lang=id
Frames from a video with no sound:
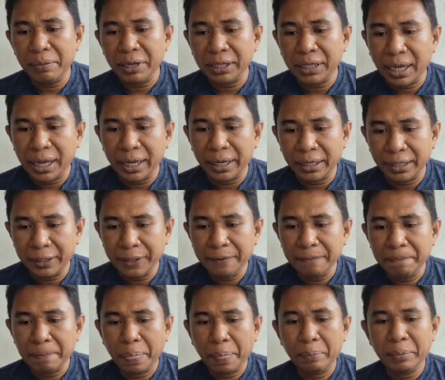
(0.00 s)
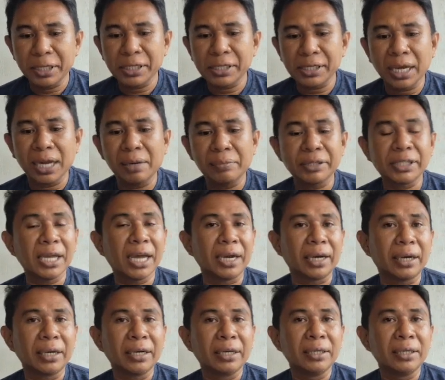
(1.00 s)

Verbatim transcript: matahari berskala besar